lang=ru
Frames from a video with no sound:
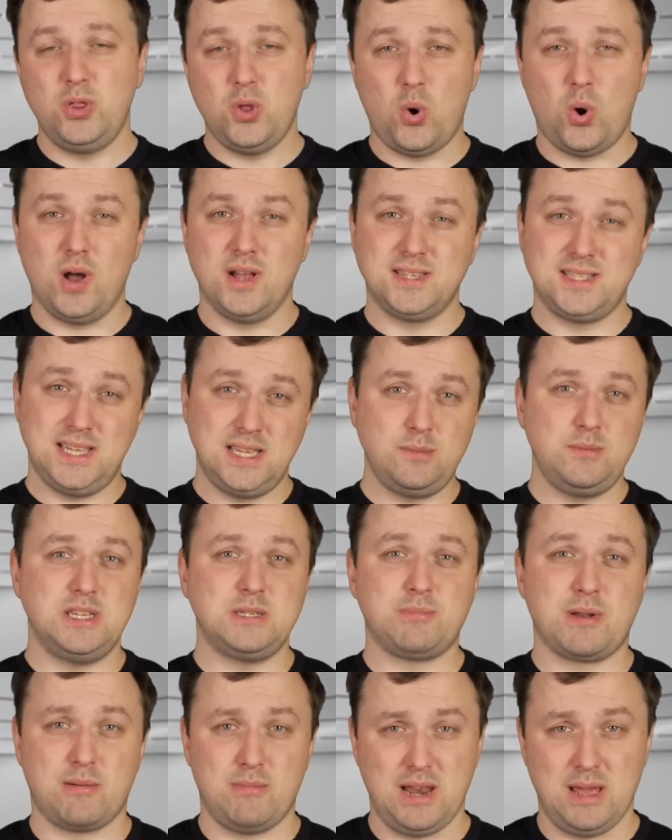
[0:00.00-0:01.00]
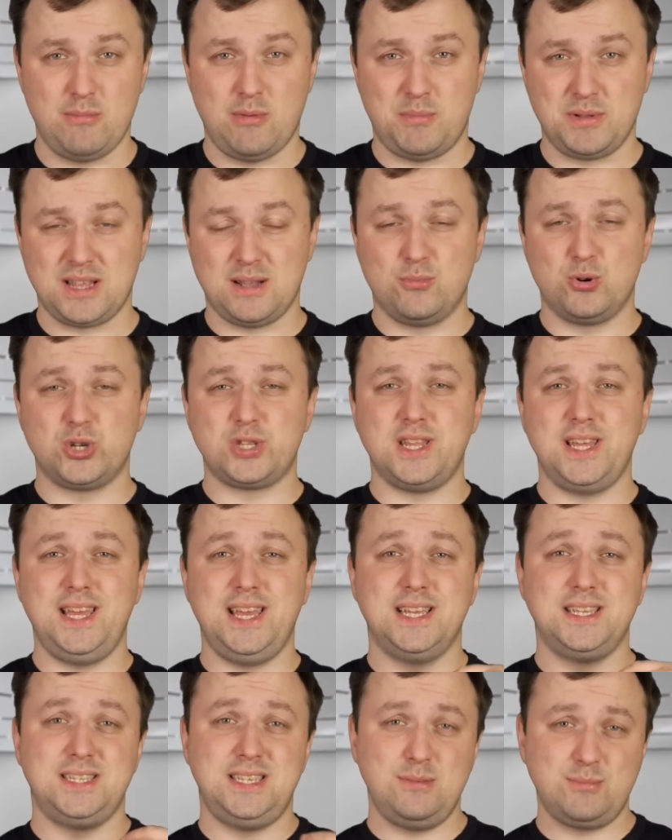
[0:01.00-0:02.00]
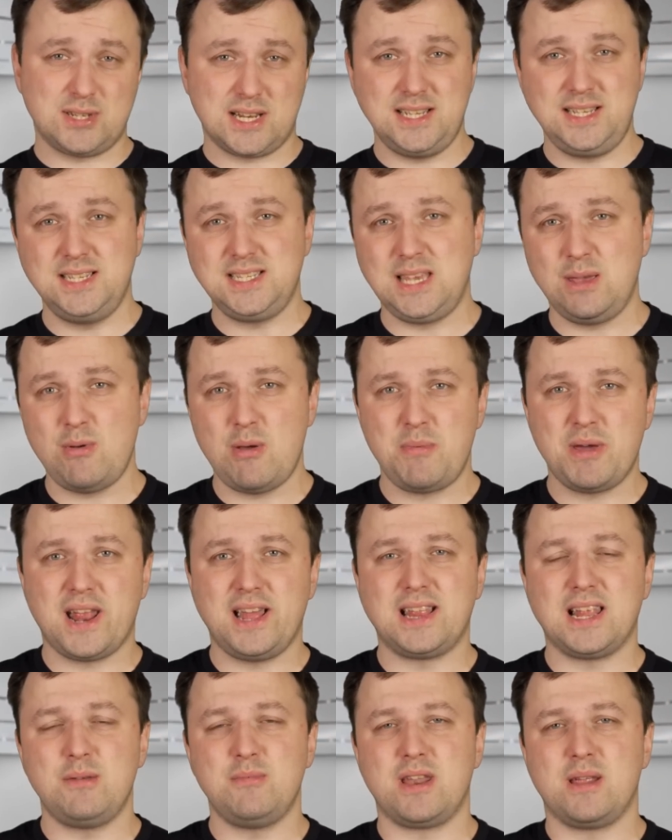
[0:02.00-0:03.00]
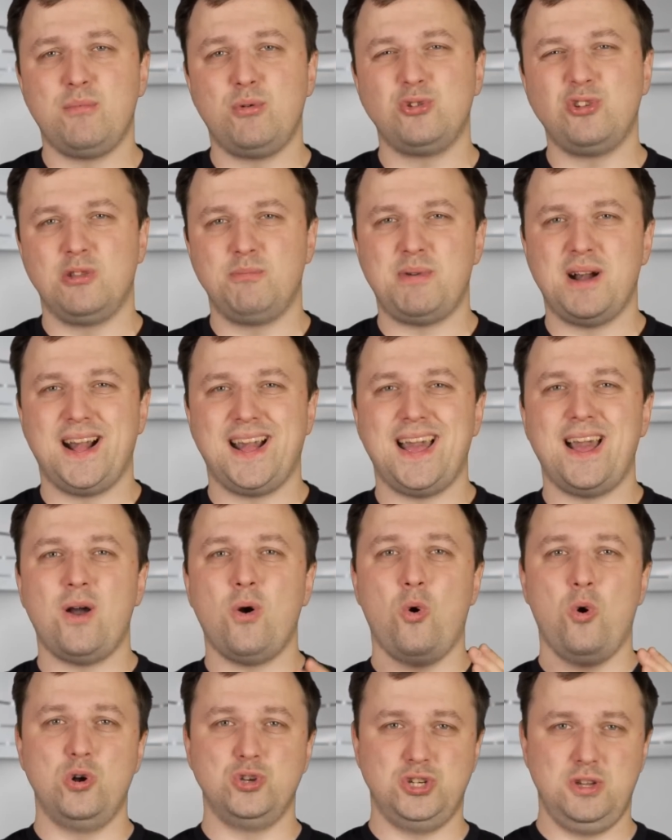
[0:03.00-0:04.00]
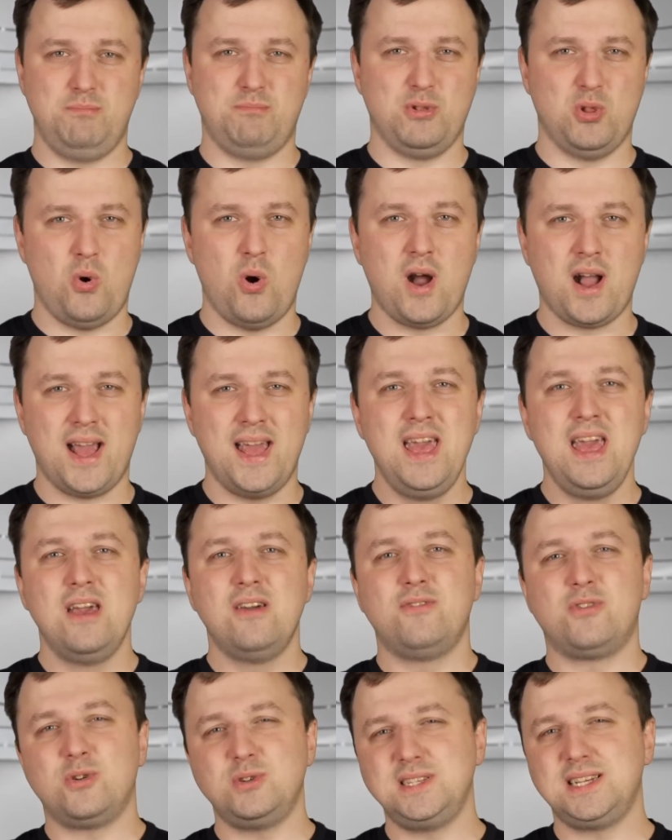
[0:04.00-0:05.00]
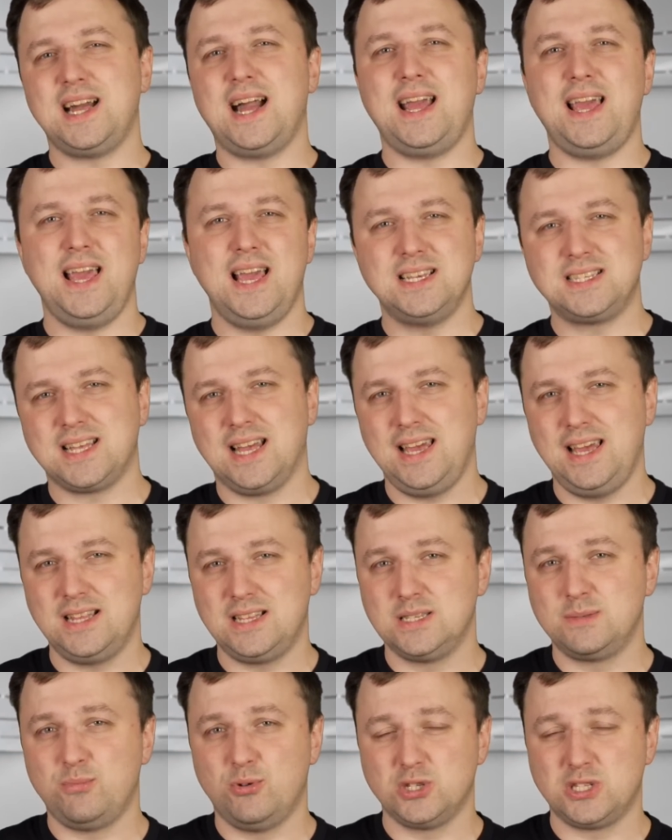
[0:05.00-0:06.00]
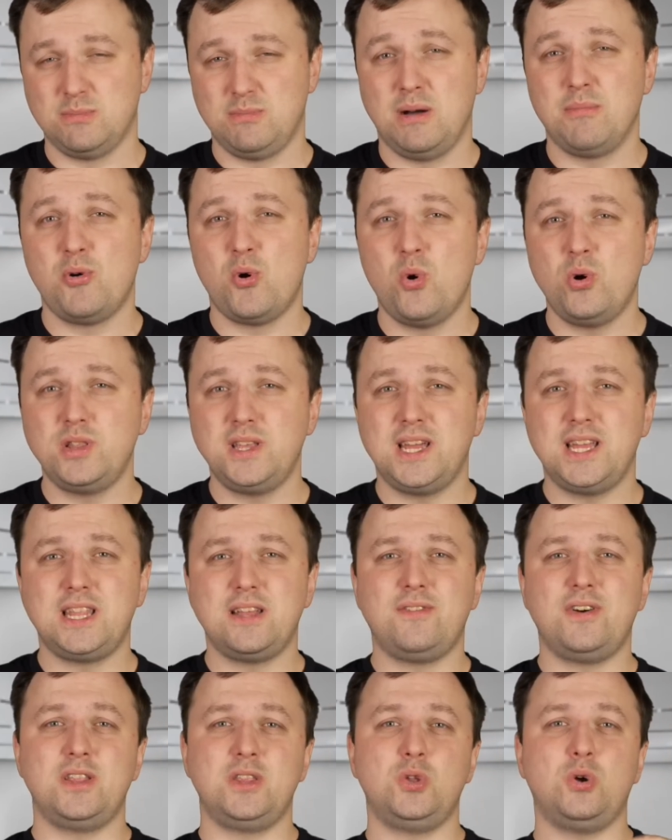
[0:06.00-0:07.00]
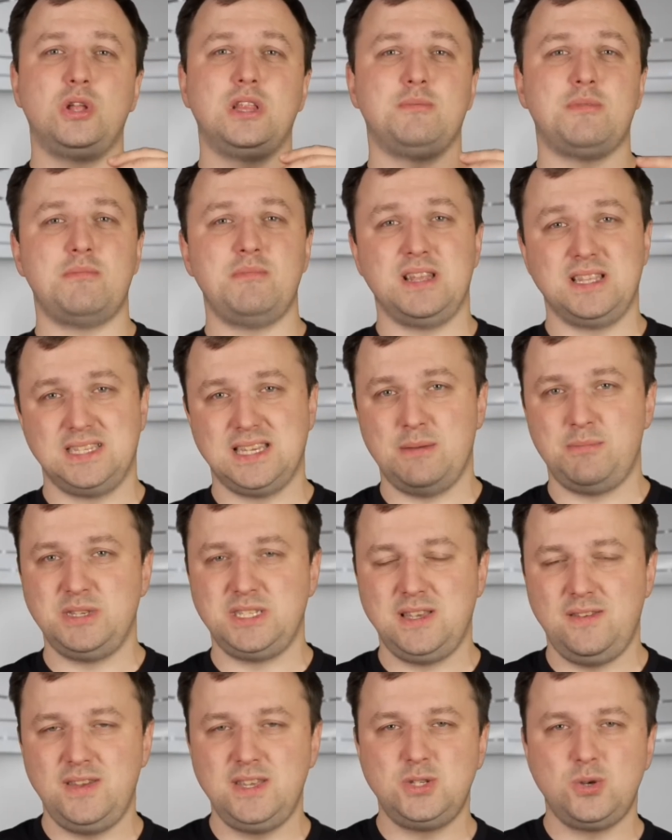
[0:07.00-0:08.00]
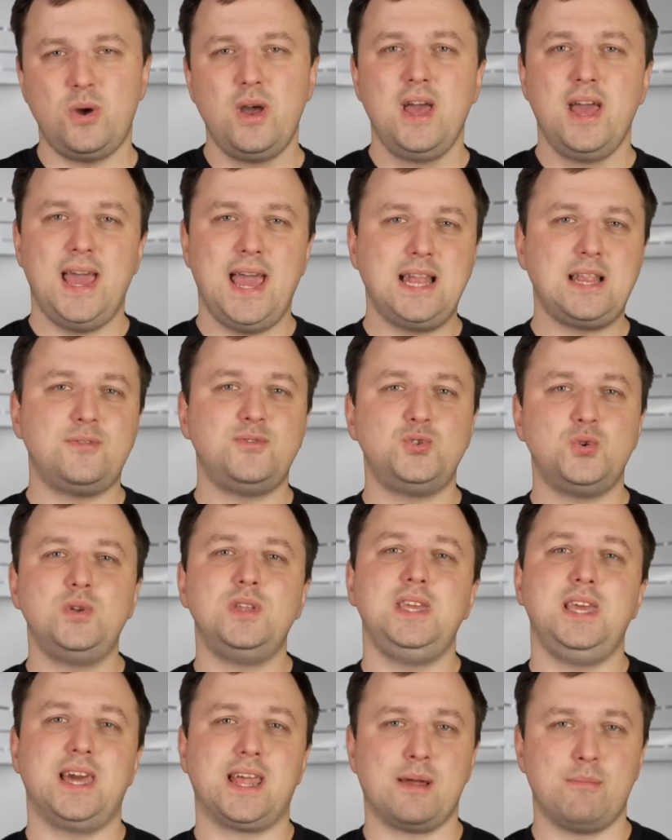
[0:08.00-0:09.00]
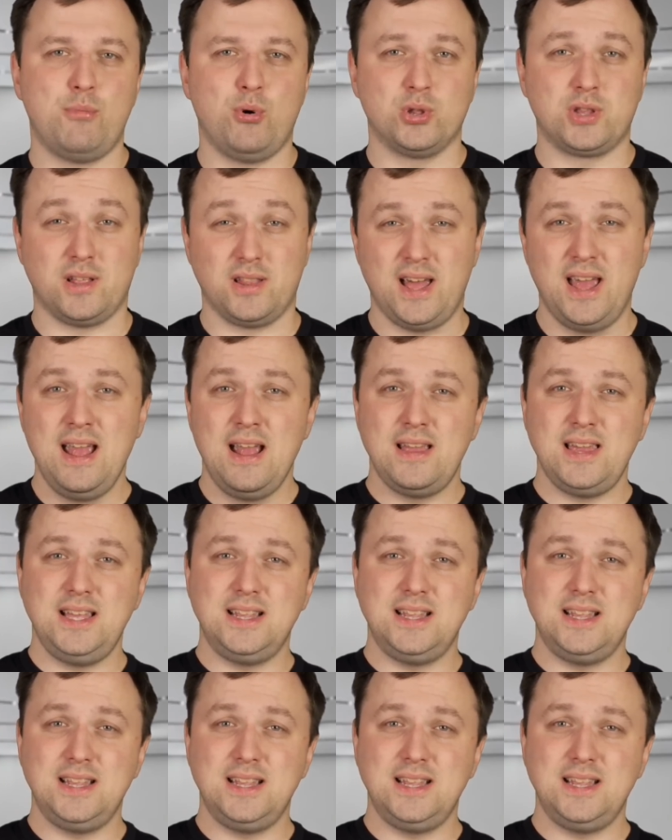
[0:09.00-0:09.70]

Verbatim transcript: Но с этим есть проблема, потому что eSIM с российскими операторами работают пока очень плохо. Вроде как есть какие-то способы обхода этого, но на момент записи видео это все не работало.